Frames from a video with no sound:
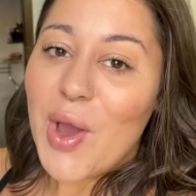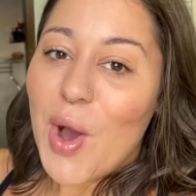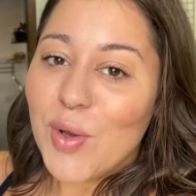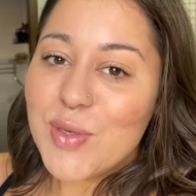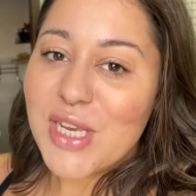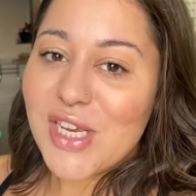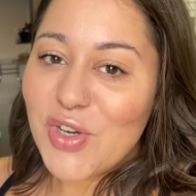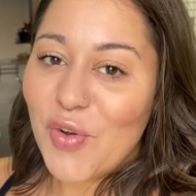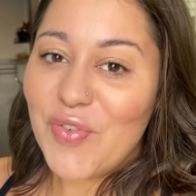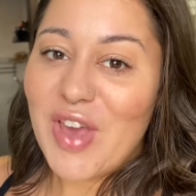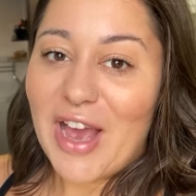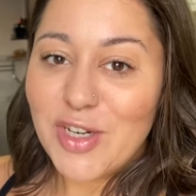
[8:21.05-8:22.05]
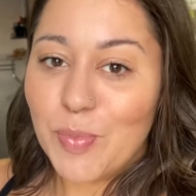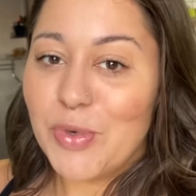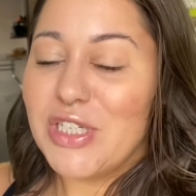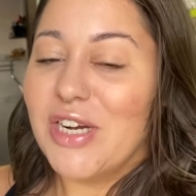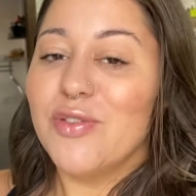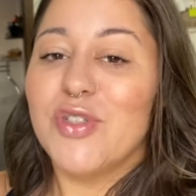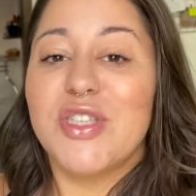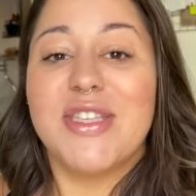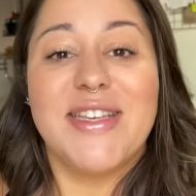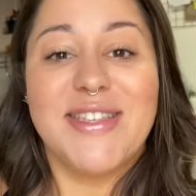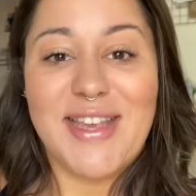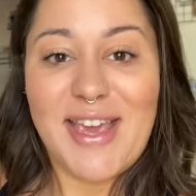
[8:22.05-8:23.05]
Ou seja, eu viajo pro Chile no
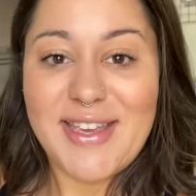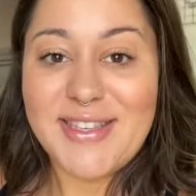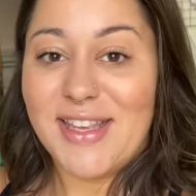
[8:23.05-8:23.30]
dia 16.